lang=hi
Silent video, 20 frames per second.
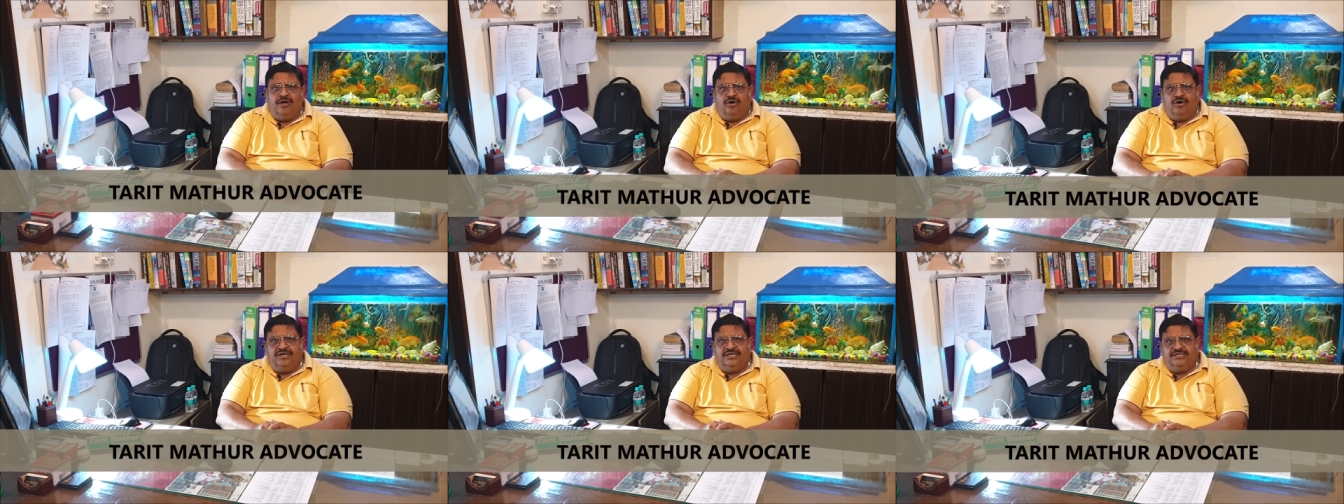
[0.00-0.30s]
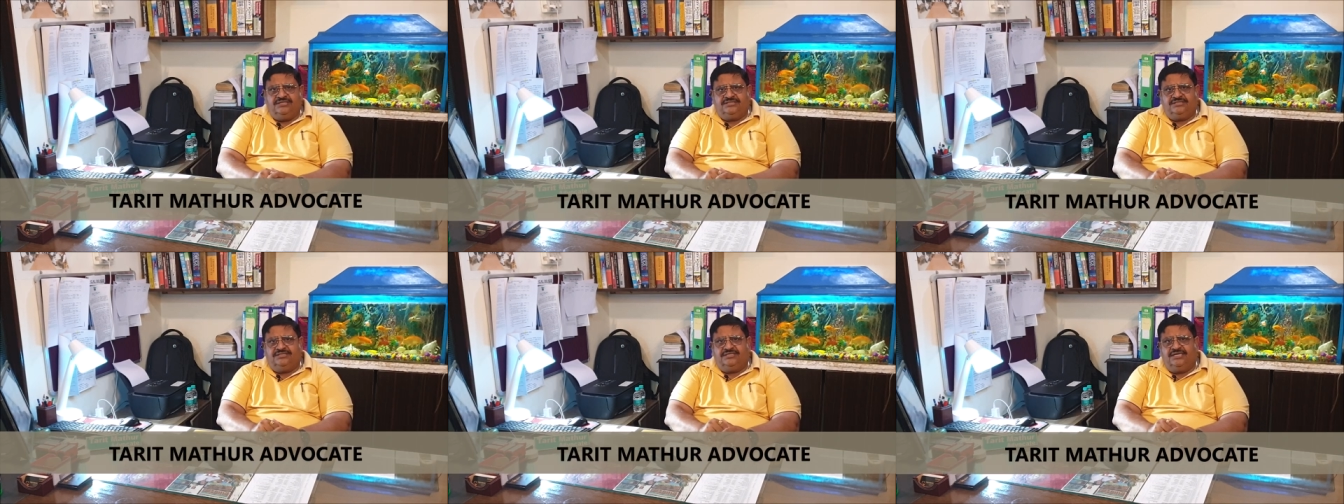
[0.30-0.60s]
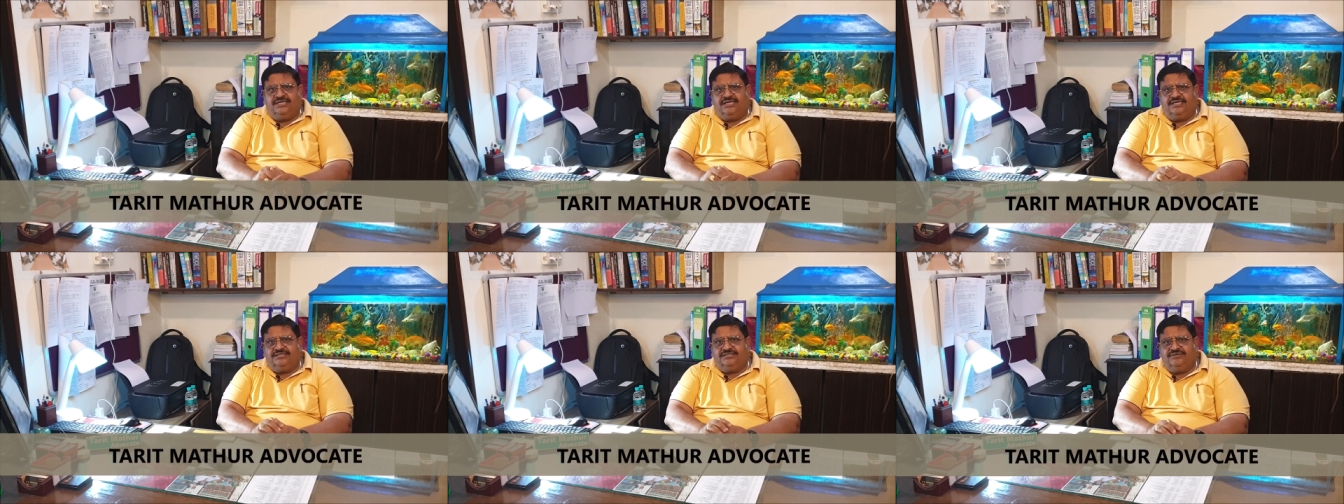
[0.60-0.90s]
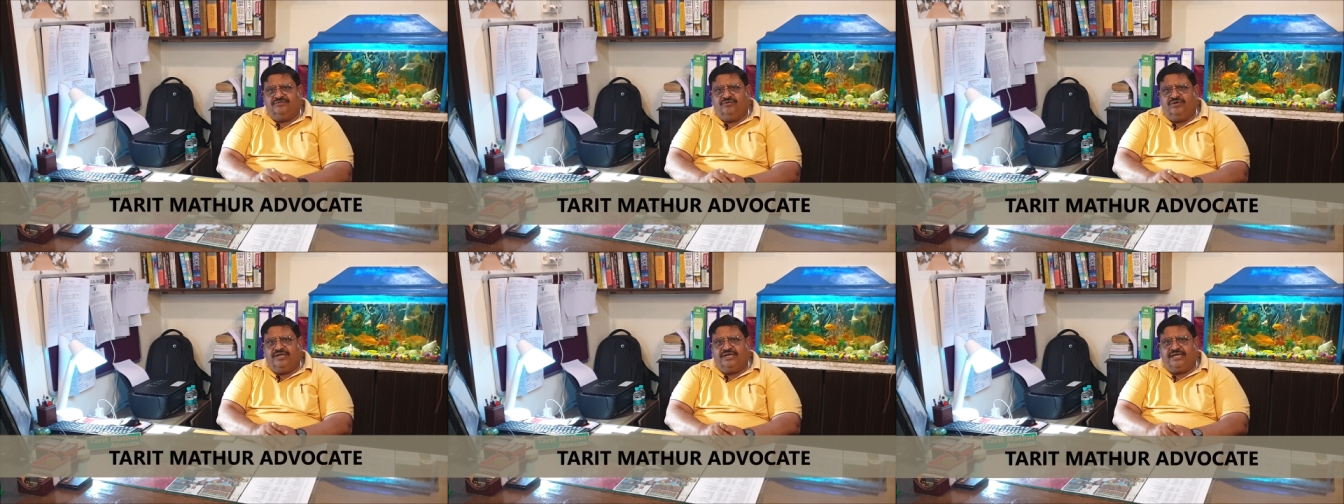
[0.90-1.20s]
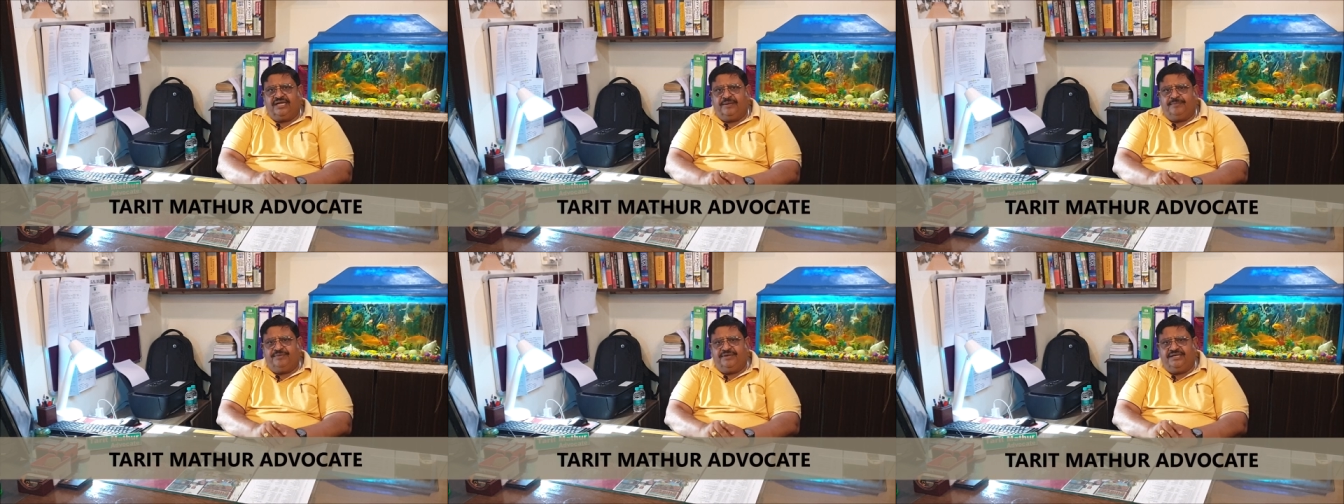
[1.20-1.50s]
और इस तरह से वो
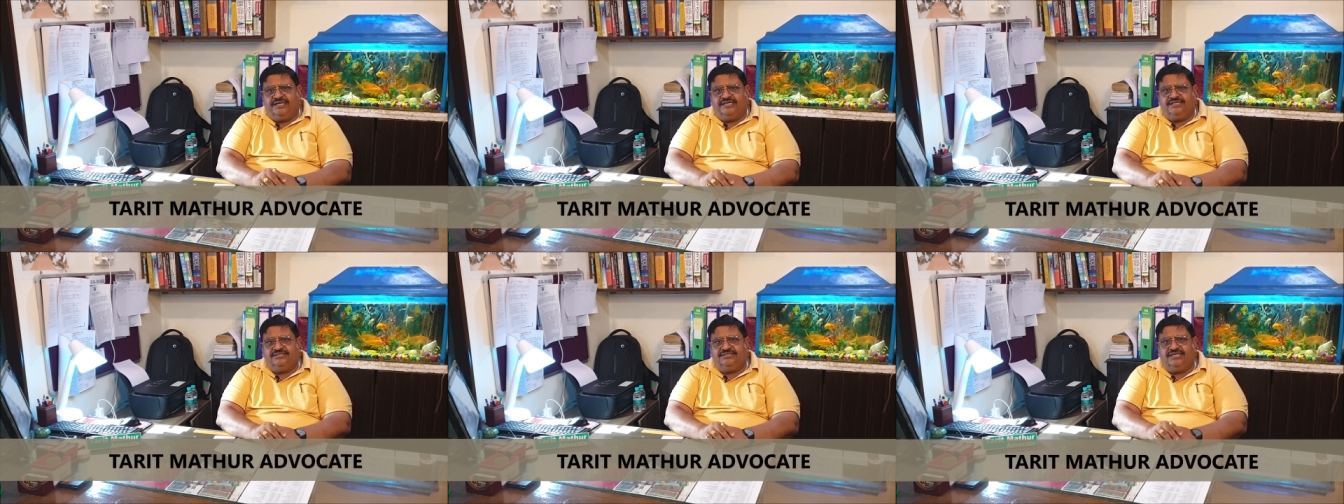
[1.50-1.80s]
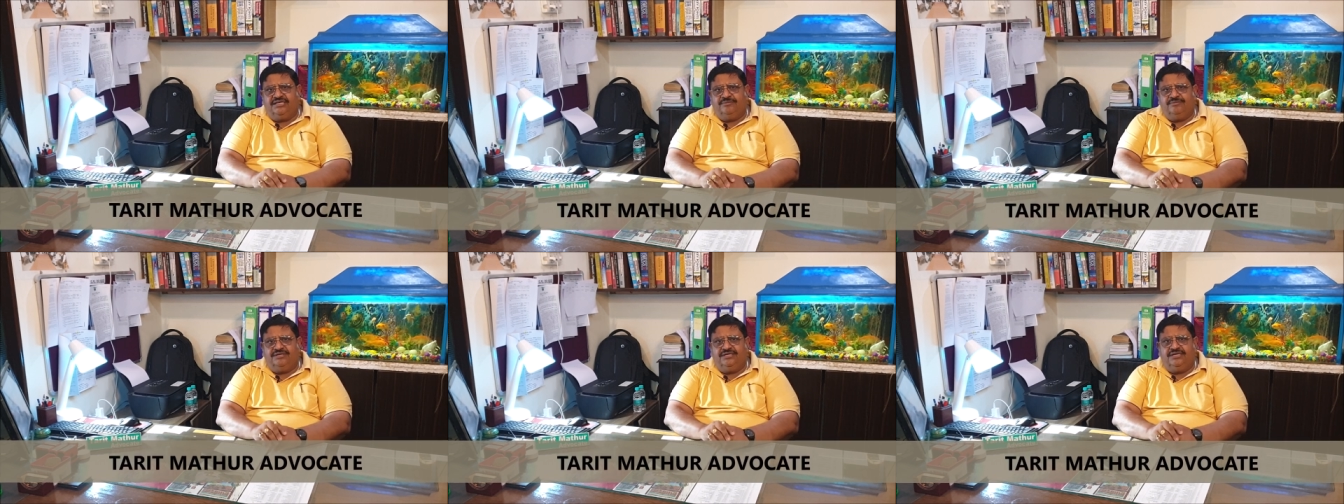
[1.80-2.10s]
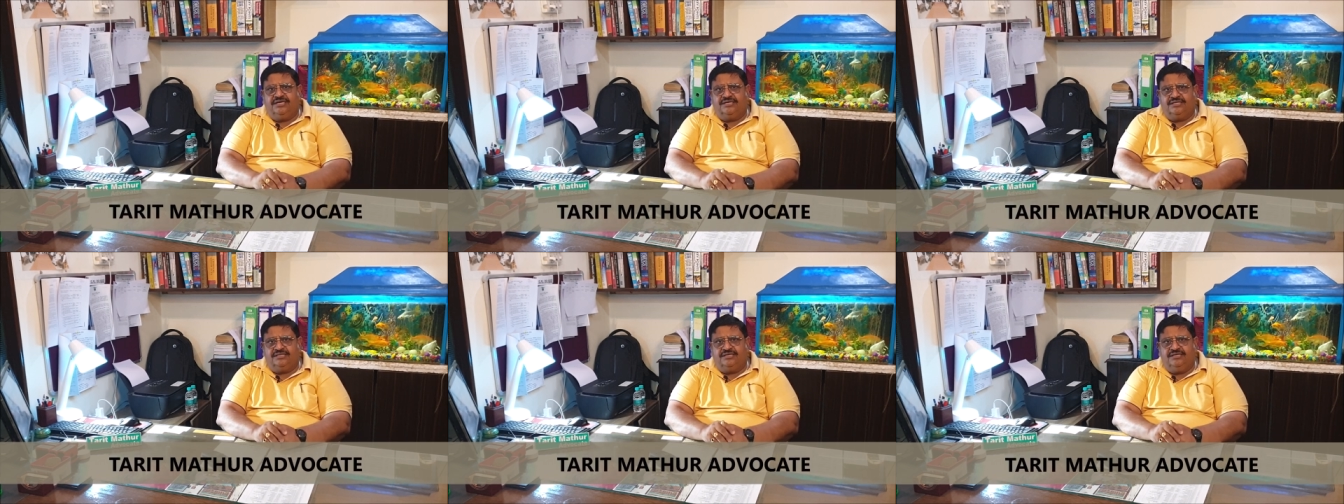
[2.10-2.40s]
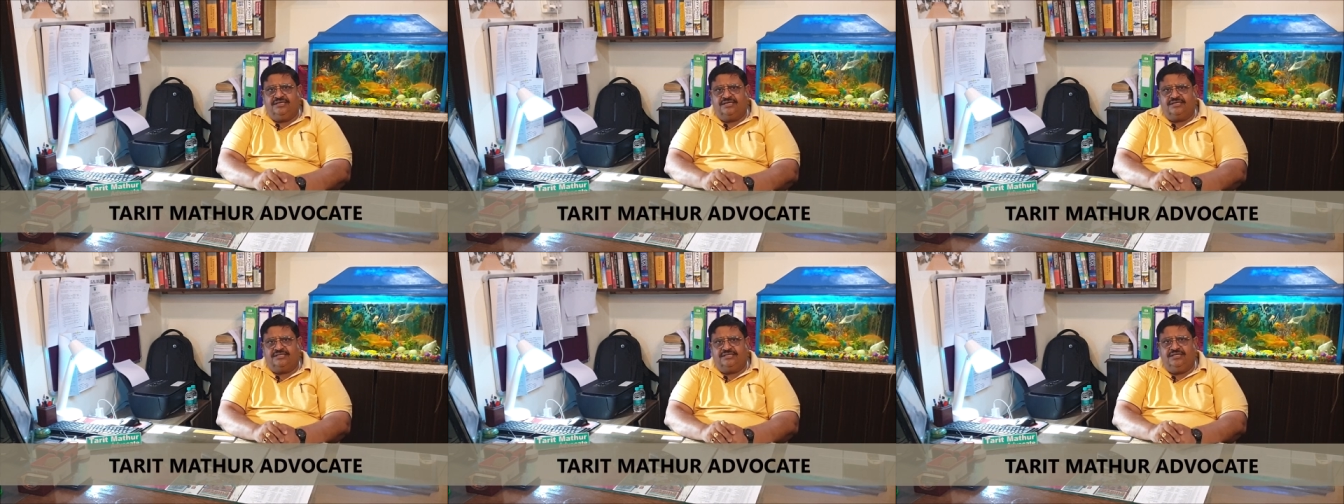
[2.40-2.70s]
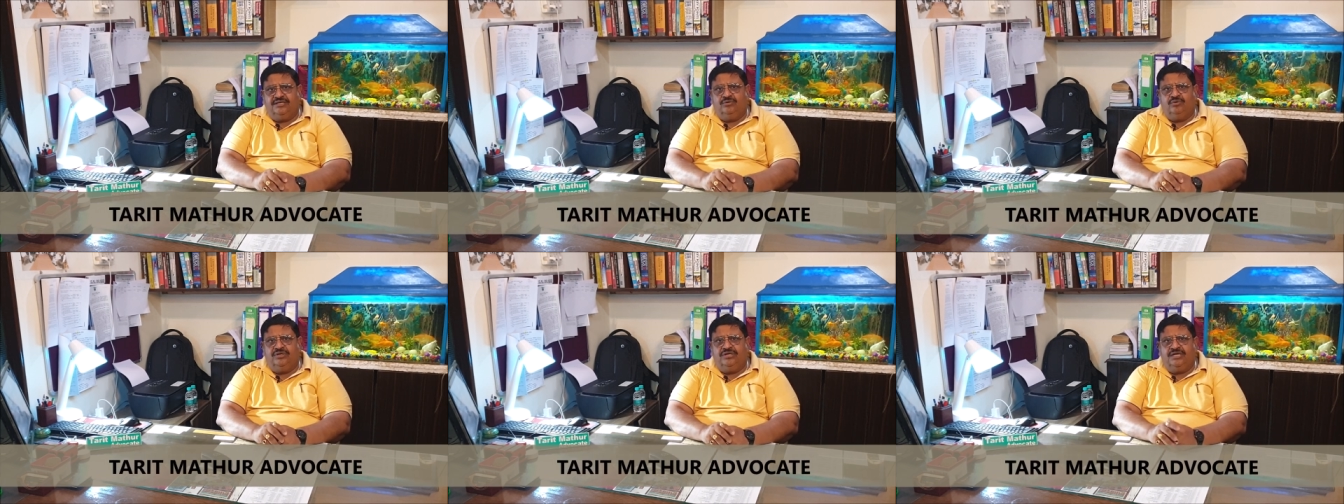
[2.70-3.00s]
एक अप्रीहेंशन में डर
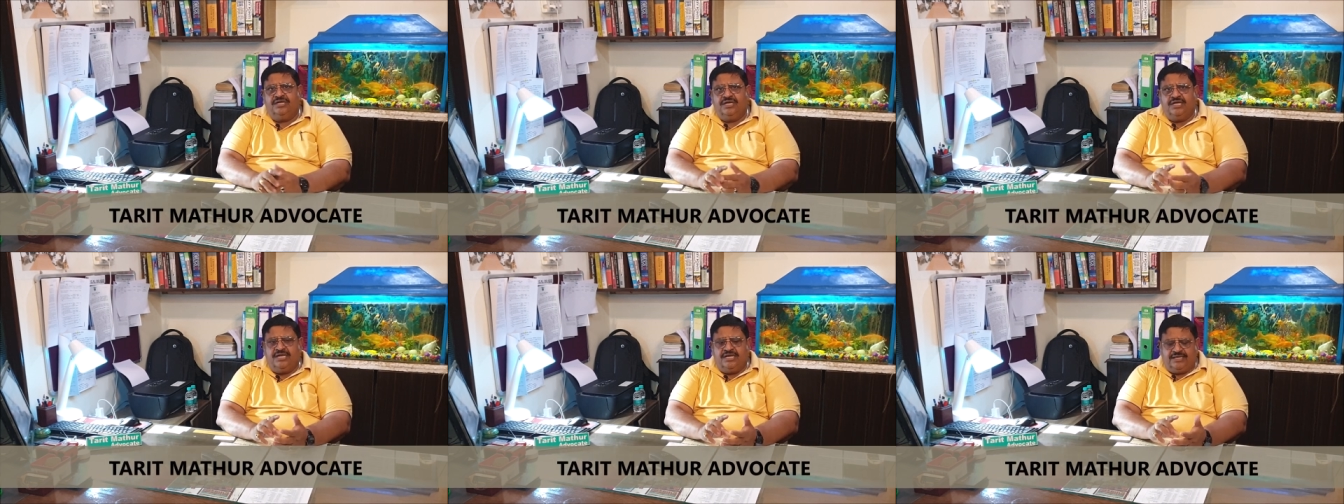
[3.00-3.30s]
डरती हुई